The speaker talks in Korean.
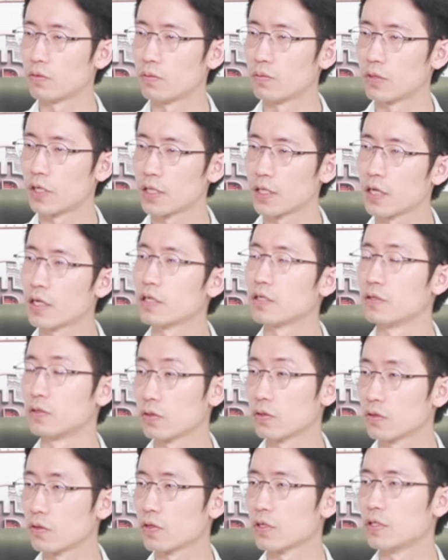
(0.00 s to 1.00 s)
좀 상당히
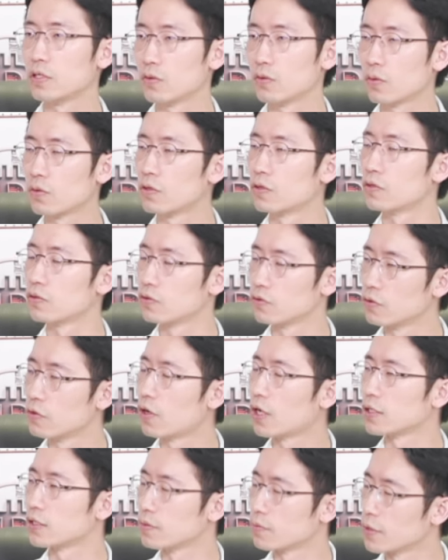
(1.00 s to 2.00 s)
긍정적인 신호를 준 것
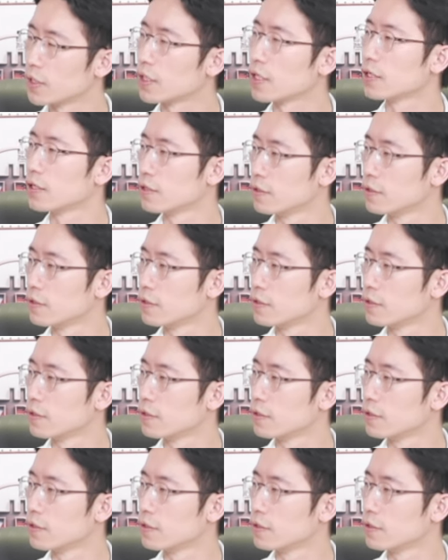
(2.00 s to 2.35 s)
같습니다.